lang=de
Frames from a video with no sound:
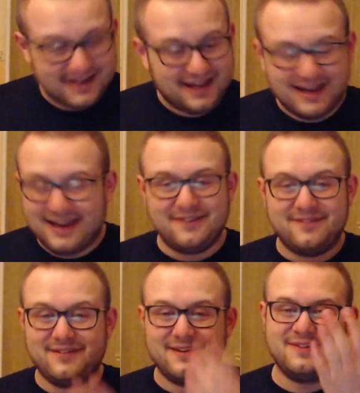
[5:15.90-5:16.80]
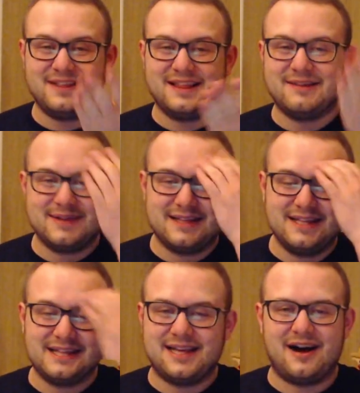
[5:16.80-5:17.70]
Ey, wie, wie sie mit
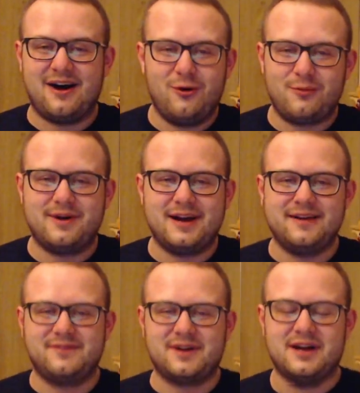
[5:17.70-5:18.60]
dieser Haube einfach.